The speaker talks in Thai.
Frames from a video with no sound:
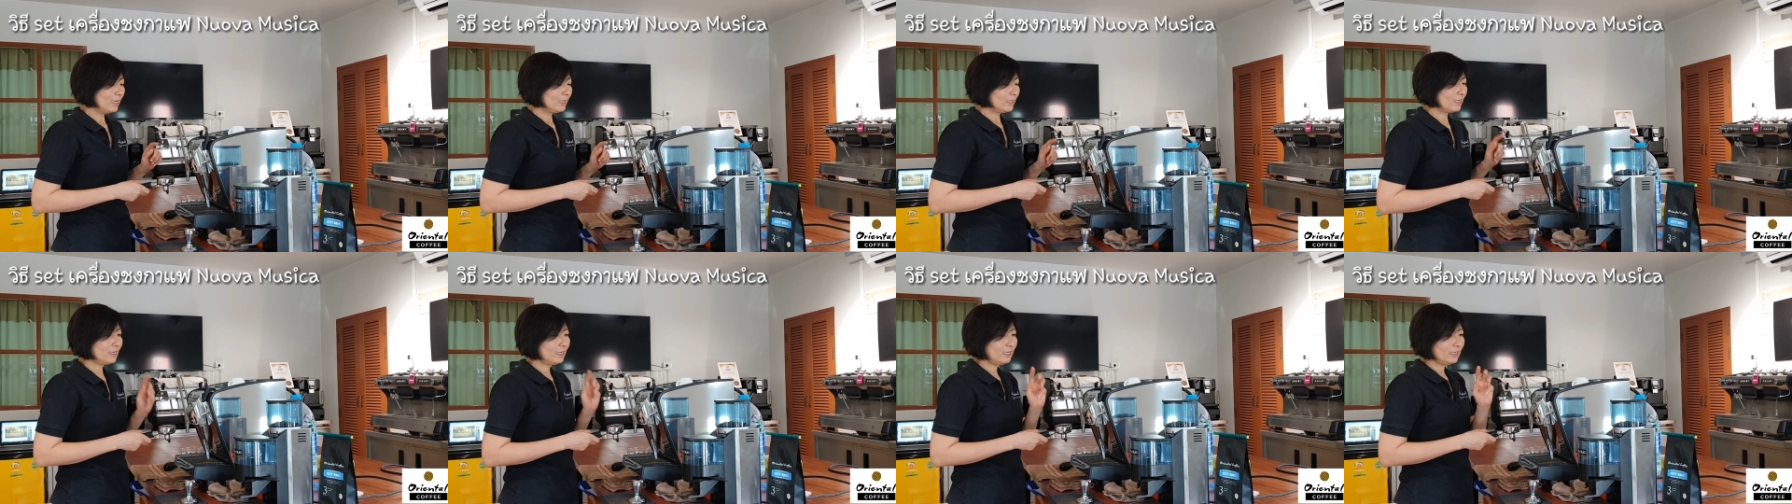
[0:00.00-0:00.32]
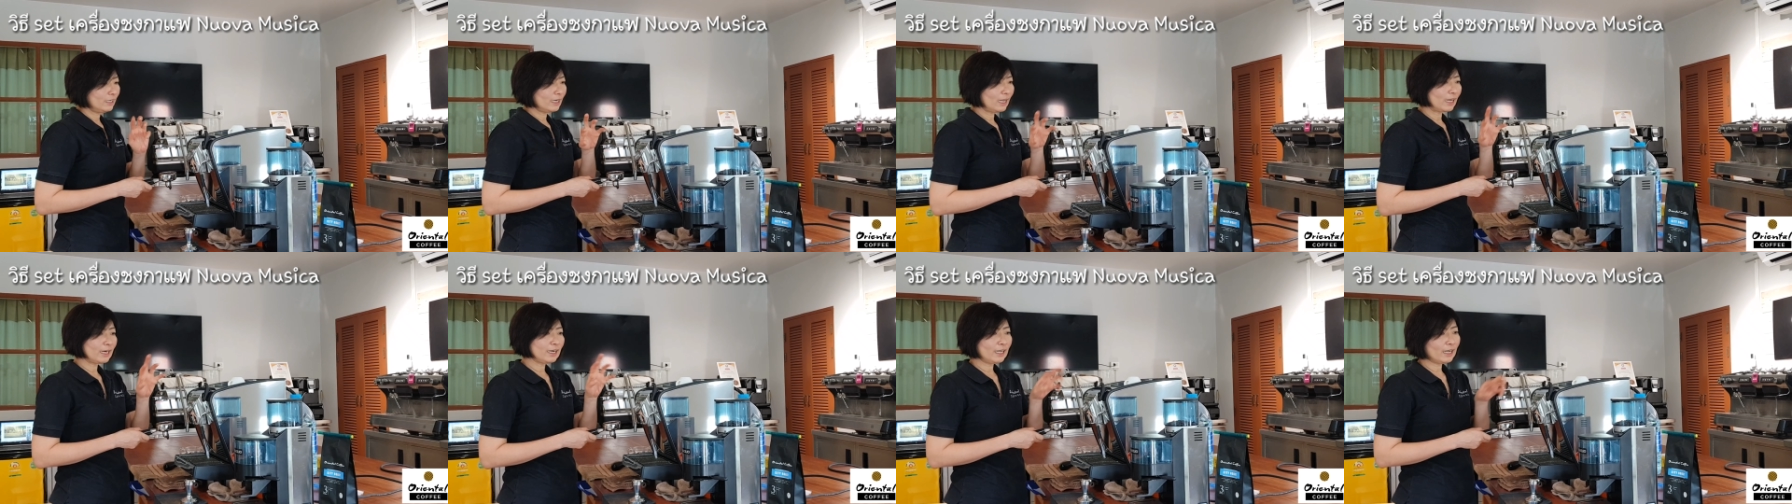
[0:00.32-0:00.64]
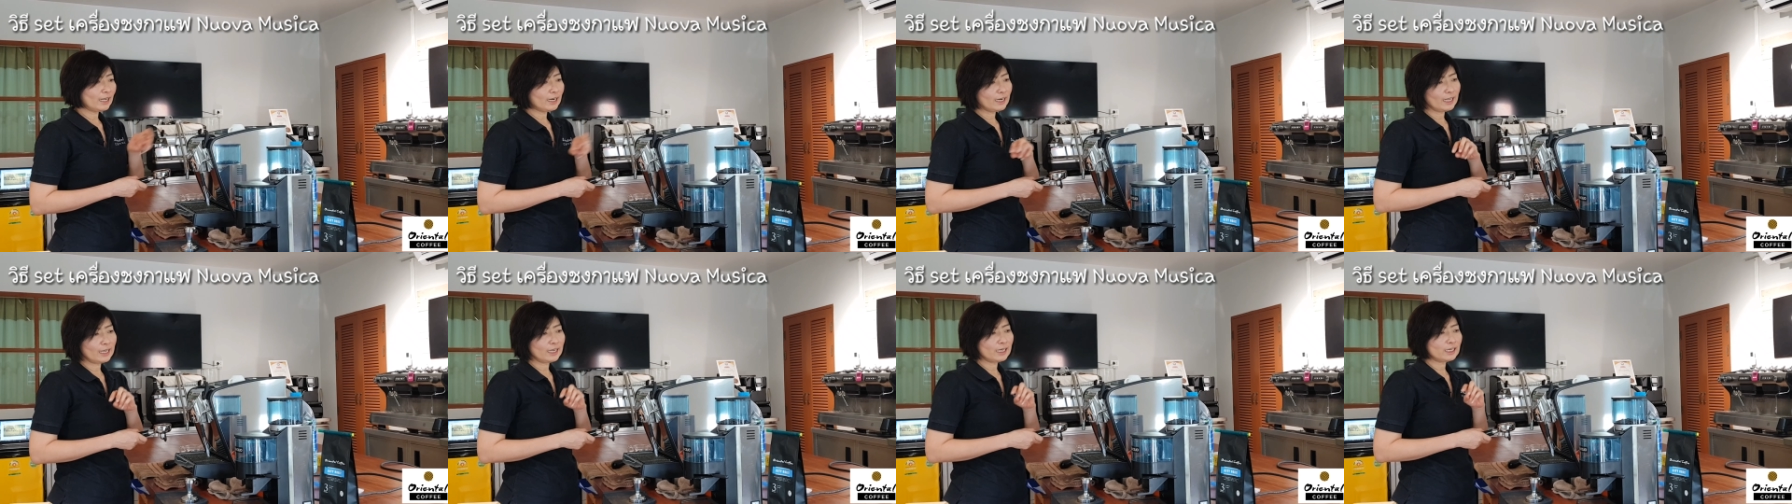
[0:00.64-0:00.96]
ทีนี้อัน
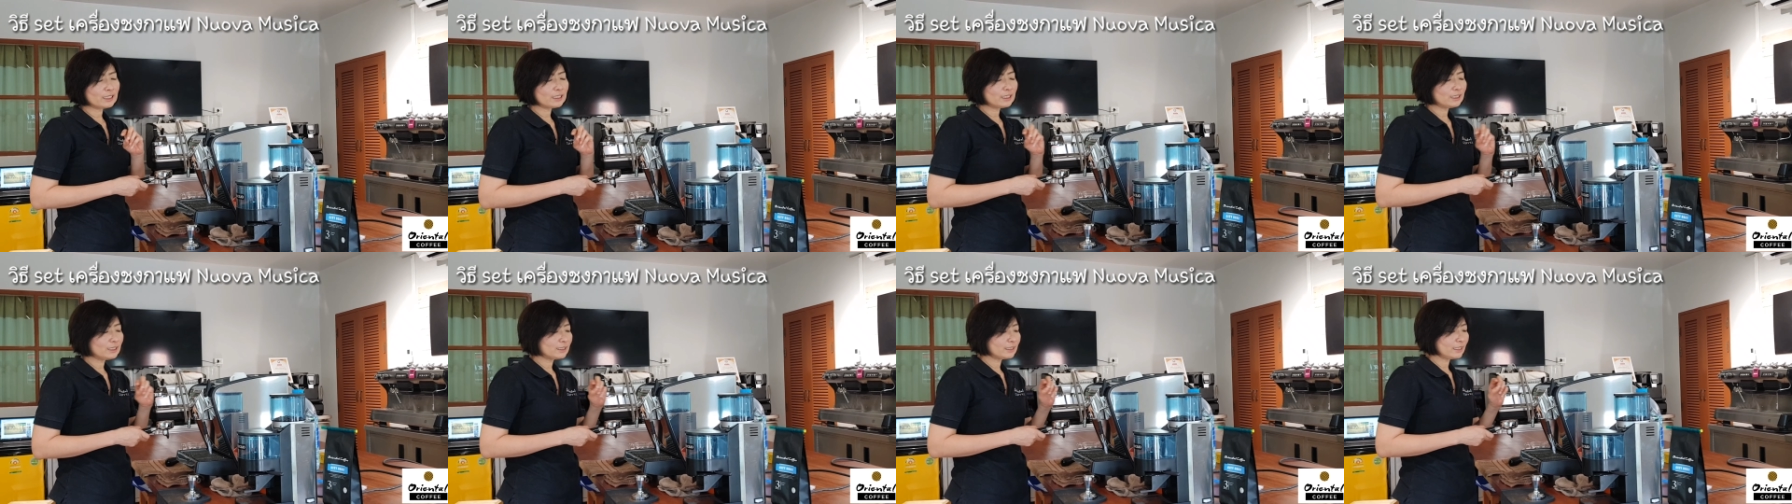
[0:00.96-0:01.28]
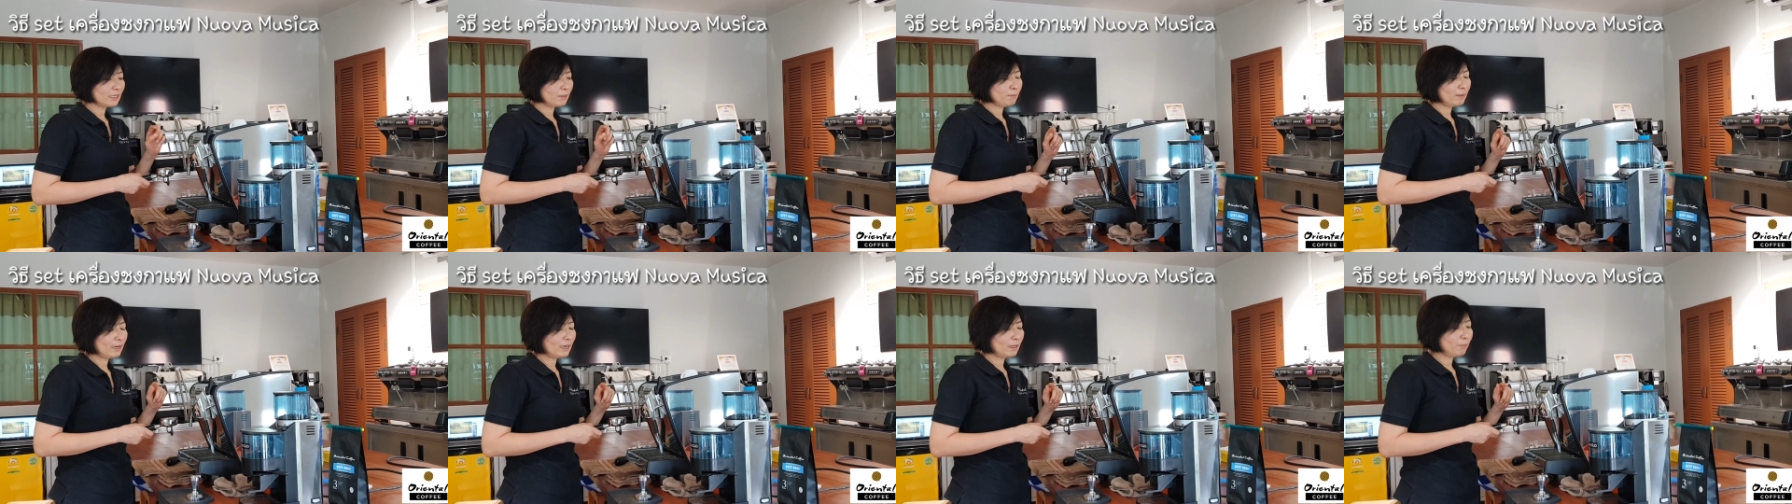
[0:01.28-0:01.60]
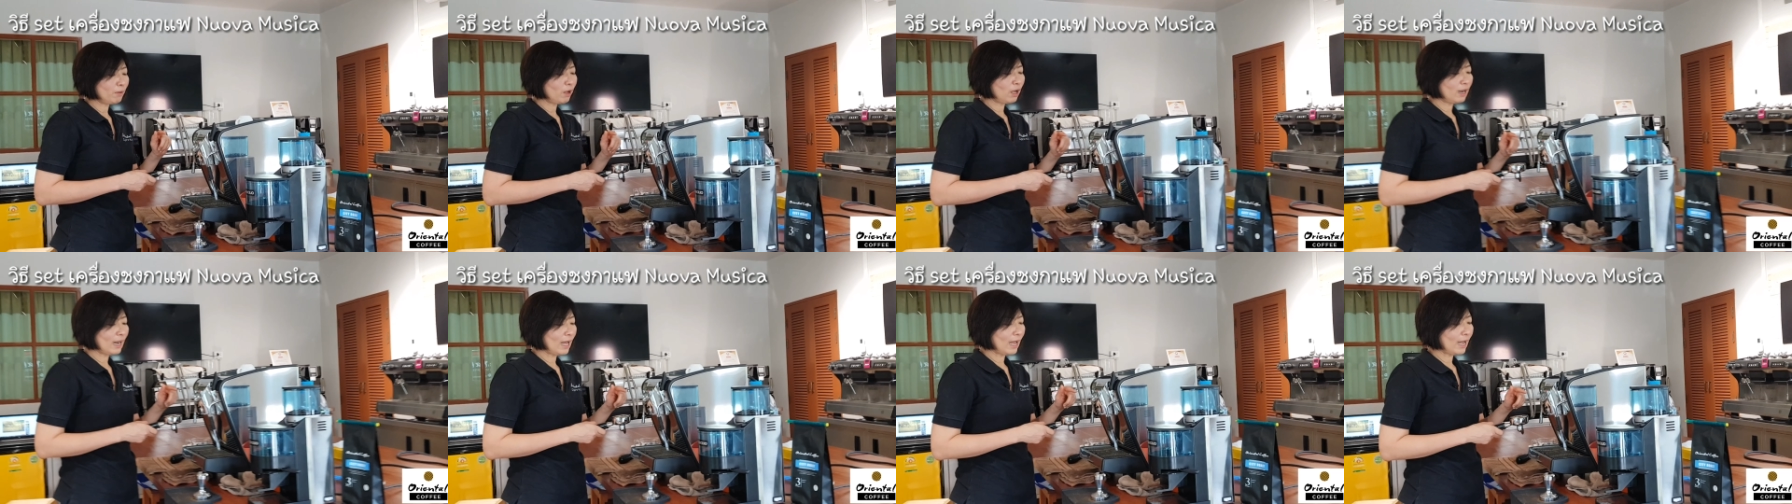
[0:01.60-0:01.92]
นี้เน่ก็คือเซตมาเรีย
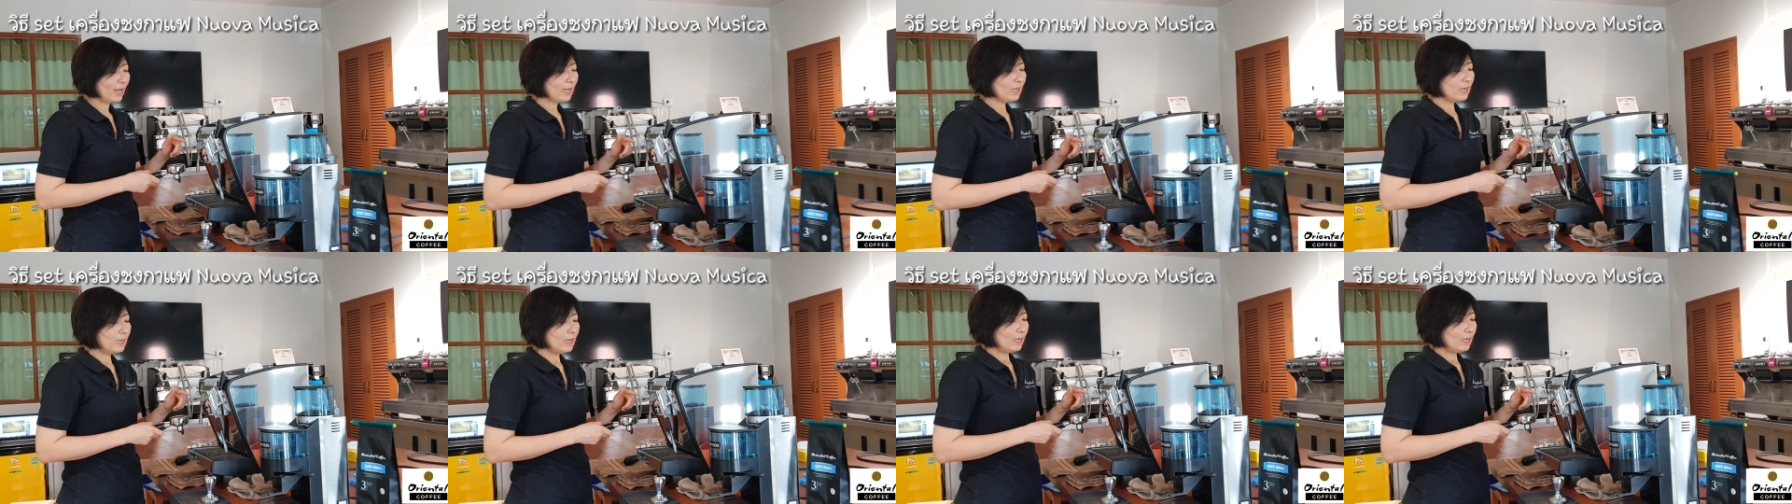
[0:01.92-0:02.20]
บร้อยละ